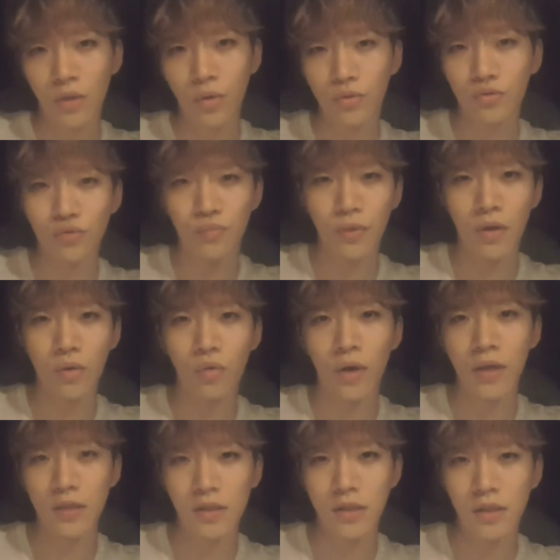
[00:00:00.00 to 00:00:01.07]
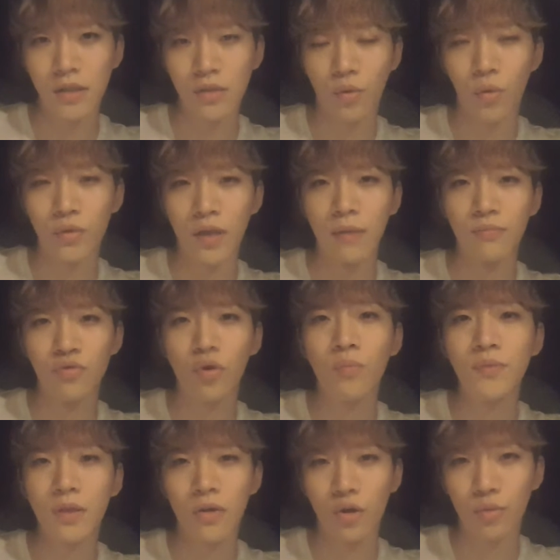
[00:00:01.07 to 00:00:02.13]
준비하고 계신 고3
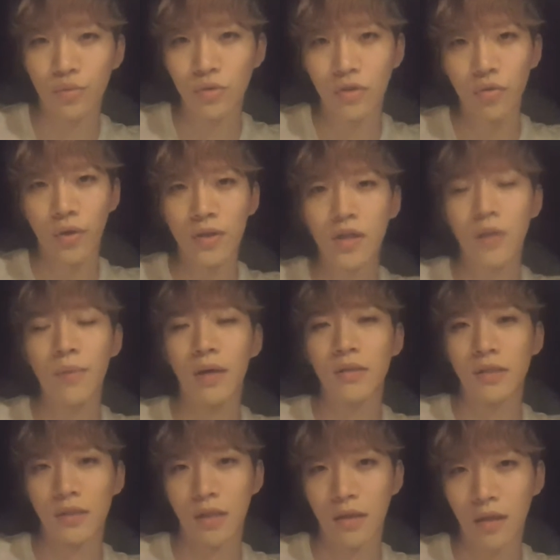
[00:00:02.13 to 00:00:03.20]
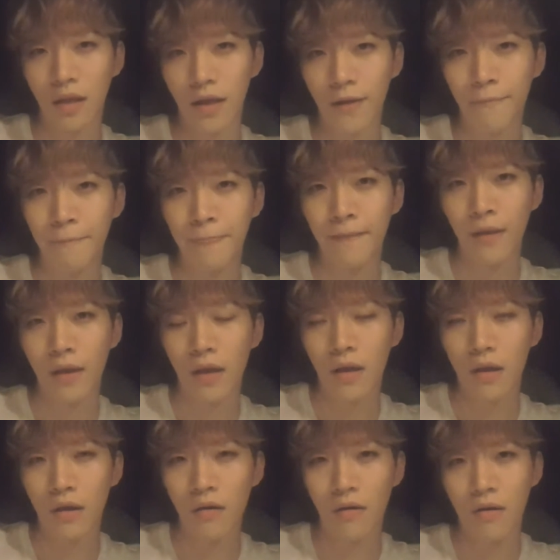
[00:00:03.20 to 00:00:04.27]
수험생 여러분들이 굉장히 많으실 텐데
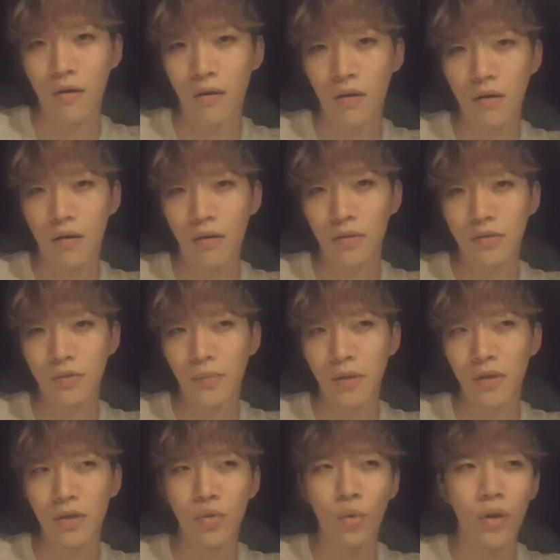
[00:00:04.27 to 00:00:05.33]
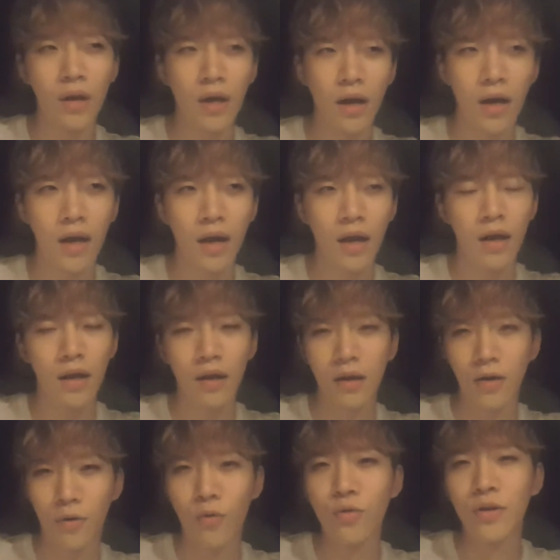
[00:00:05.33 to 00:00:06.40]
어, 정말 이 노래랑
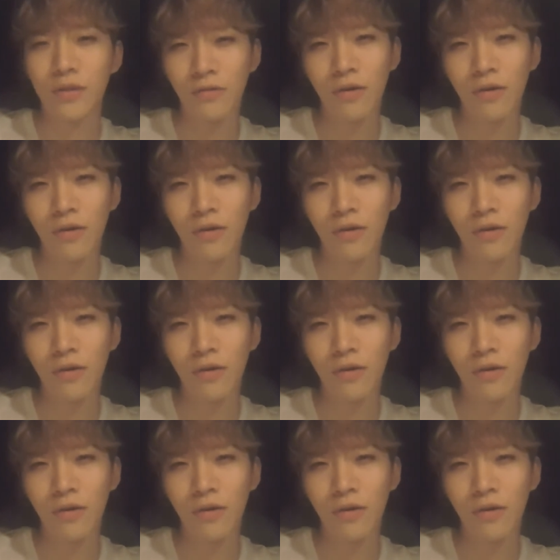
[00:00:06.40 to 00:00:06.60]
어울리는 것